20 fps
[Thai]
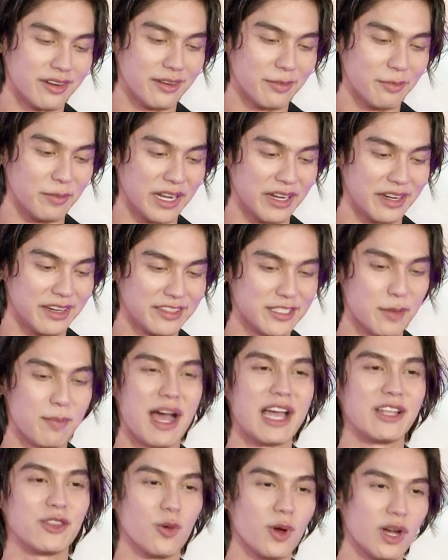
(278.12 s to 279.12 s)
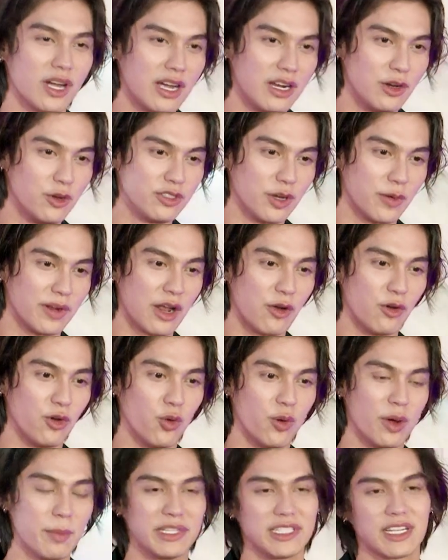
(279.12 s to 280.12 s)
เหมือนสบายตัวขึ้น รู้สึกว่าเรา
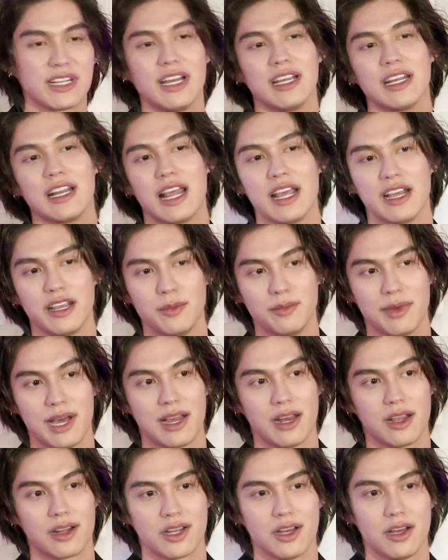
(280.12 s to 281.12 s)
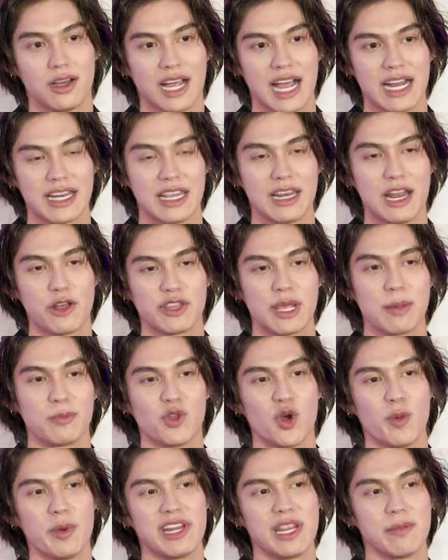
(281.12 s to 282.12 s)
รู้ว่ามันจะเกิดอะไรขึ้นบ้าง แล้วก็ครั้งนี้เราเตรียม
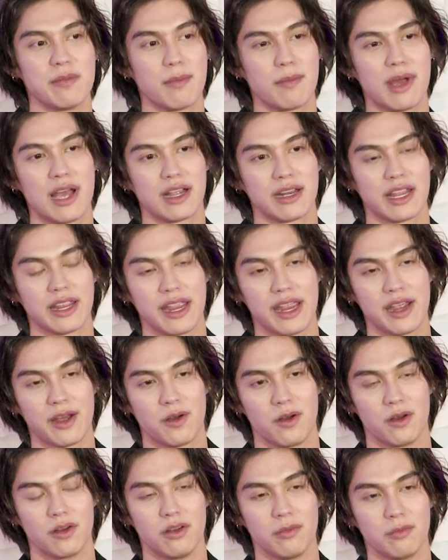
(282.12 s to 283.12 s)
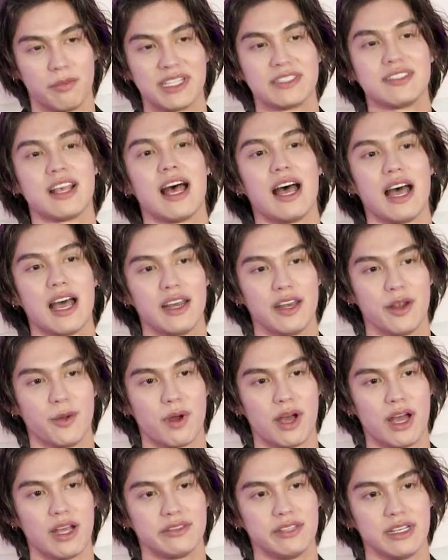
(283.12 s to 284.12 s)
ตัวไปดีมากๆ ในแง่ของภาษาหรือ
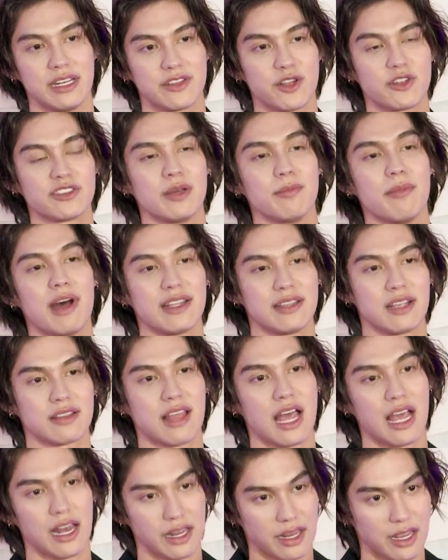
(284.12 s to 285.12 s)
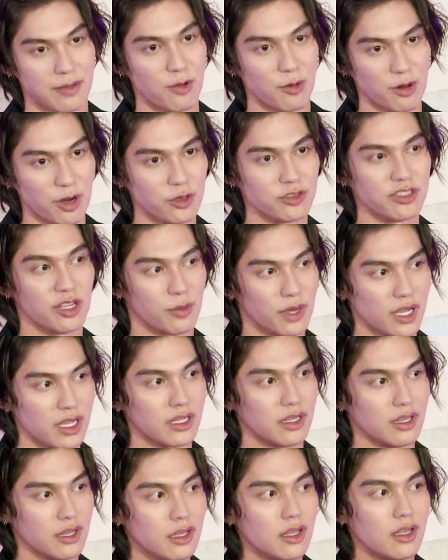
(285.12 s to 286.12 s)
ว่าสิ่งที่ต้องสัมภาษณ์ต่าง ๆอะไรเงี้ย ผมก็รู้สึกว่า
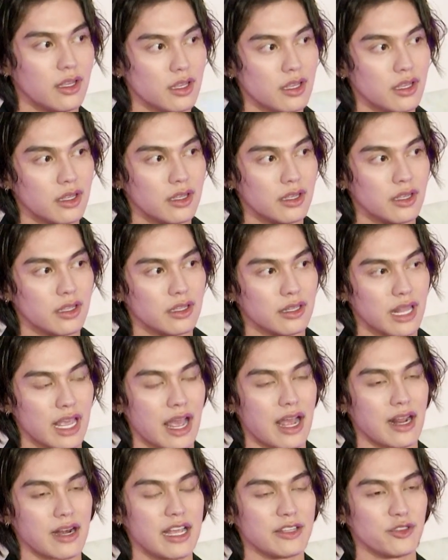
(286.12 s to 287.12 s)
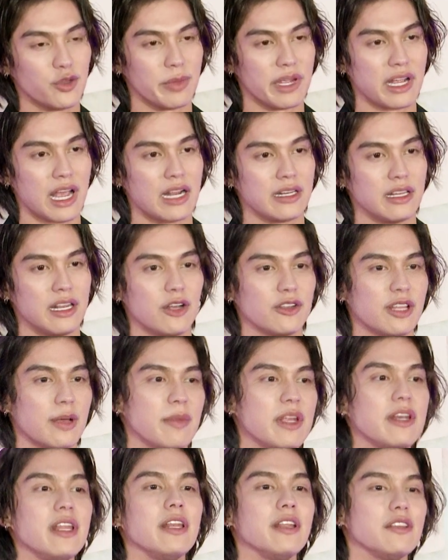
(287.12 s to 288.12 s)
ในครั้งล่าสุดเป็นครั้งที่เราทำ
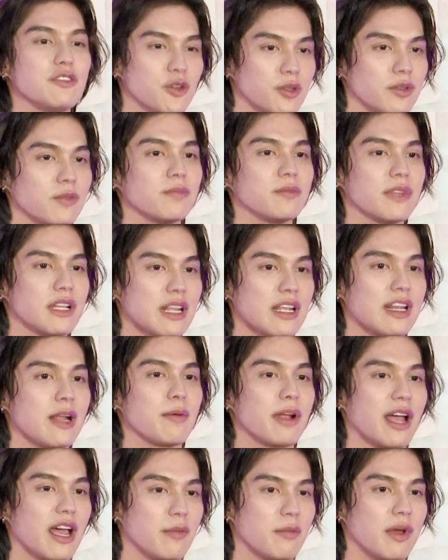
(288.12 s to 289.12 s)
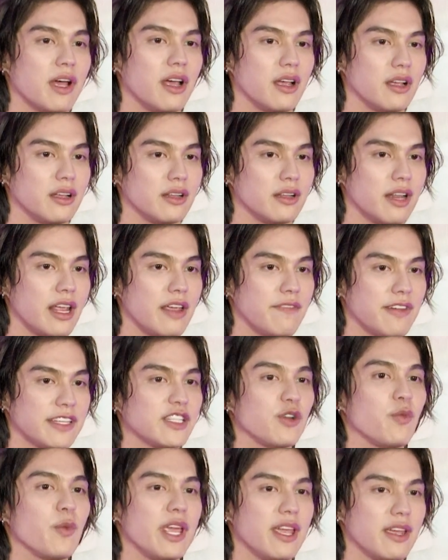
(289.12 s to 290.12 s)
ได้ดีที่สุดตั้งแต่ทำงานมาในแฟ
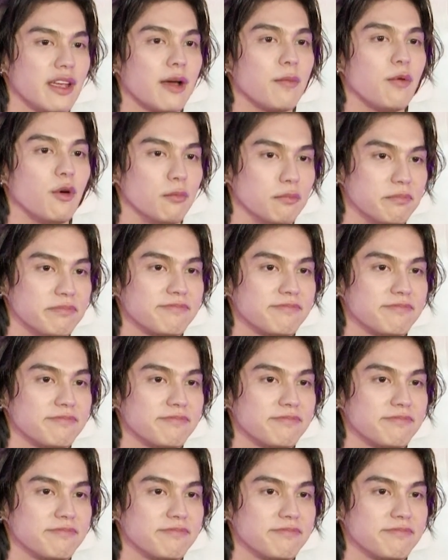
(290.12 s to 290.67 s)
ชั่นวีคครับผม